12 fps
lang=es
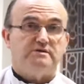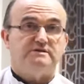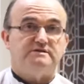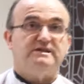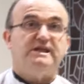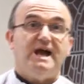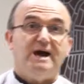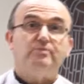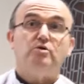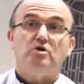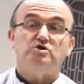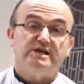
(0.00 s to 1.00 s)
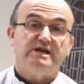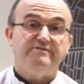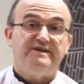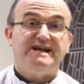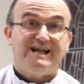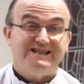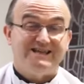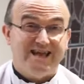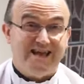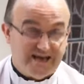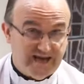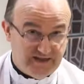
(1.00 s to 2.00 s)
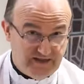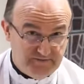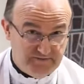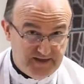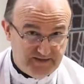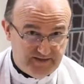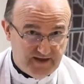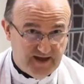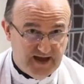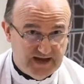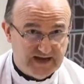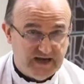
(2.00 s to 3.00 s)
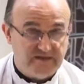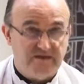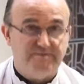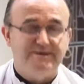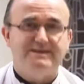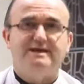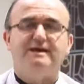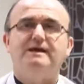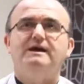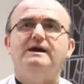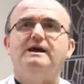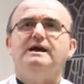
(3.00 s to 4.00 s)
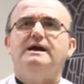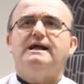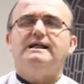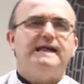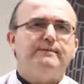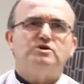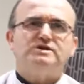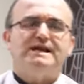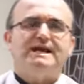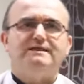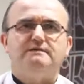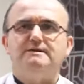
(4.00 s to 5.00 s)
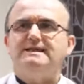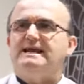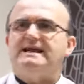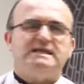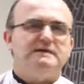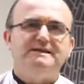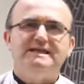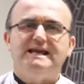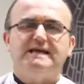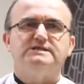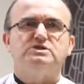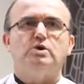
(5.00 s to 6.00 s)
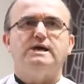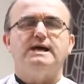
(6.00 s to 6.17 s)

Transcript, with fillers: Diablo significa el que divide, el que divide. El diablo es el que divide, el que divide la historia,